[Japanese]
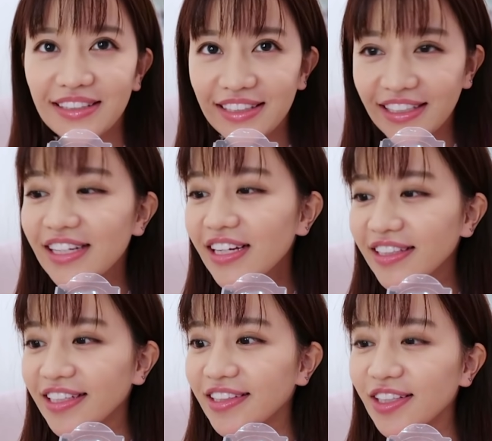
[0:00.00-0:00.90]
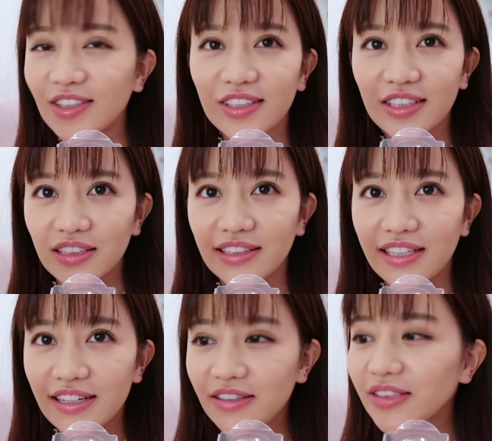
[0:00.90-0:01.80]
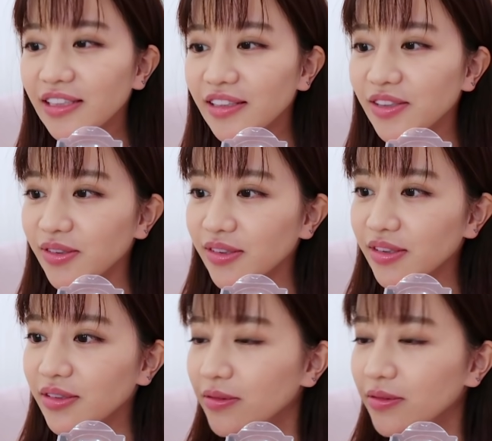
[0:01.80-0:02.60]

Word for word: めっちゃ綺麗になってる。で、でかくなってる。